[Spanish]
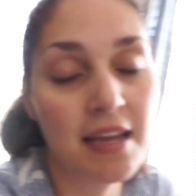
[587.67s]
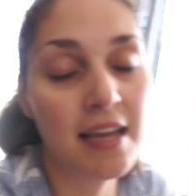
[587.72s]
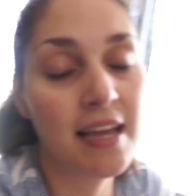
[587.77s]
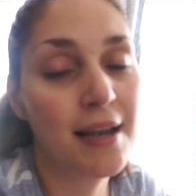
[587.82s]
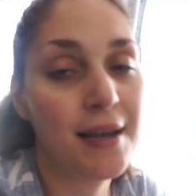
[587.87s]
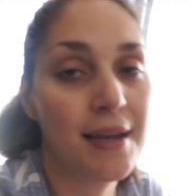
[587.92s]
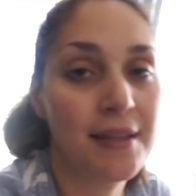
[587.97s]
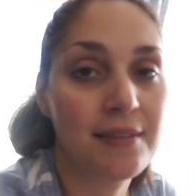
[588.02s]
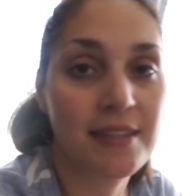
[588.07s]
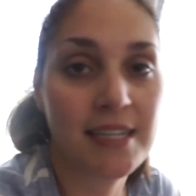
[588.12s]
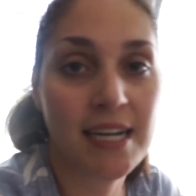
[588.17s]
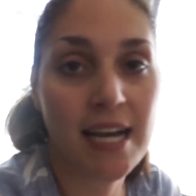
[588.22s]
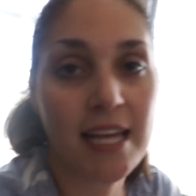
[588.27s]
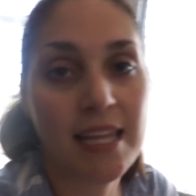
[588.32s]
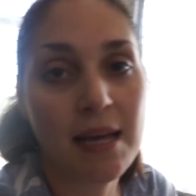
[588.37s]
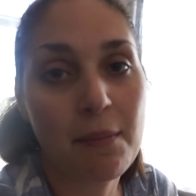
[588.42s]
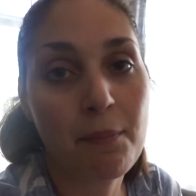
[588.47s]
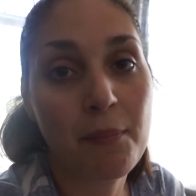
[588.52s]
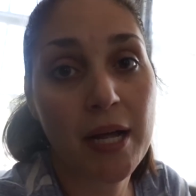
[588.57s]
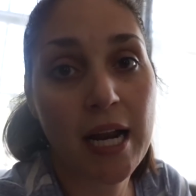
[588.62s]
en la
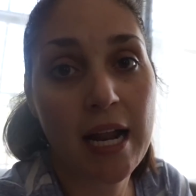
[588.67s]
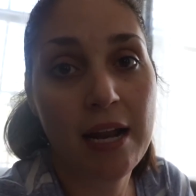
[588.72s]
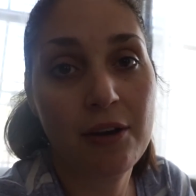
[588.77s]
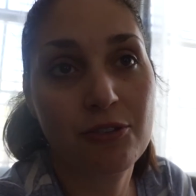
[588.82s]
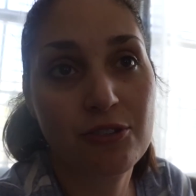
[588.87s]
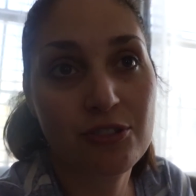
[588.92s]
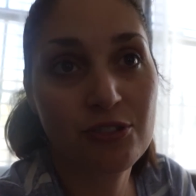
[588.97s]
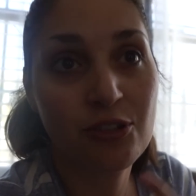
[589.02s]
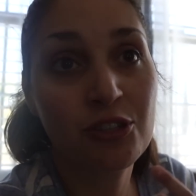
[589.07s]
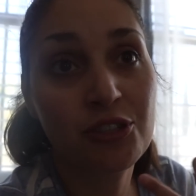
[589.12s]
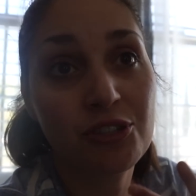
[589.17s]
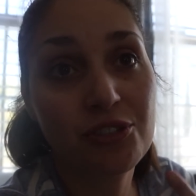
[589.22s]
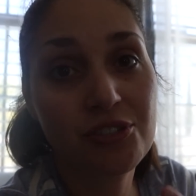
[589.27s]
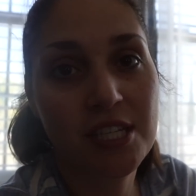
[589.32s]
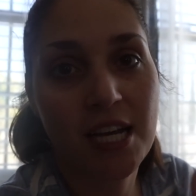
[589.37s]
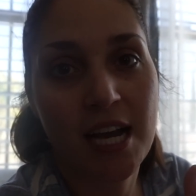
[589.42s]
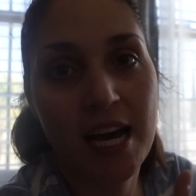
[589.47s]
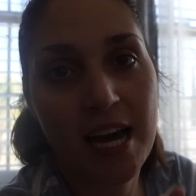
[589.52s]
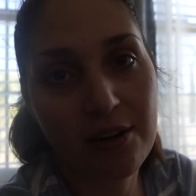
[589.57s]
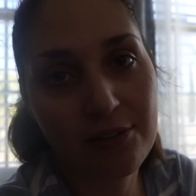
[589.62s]
entrada para nosotros
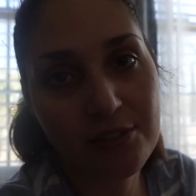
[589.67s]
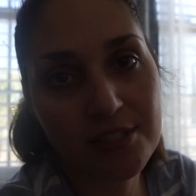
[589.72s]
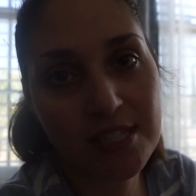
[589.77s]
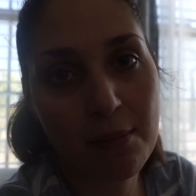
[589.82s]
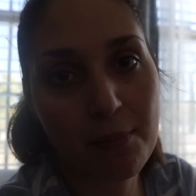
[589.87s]
dejar los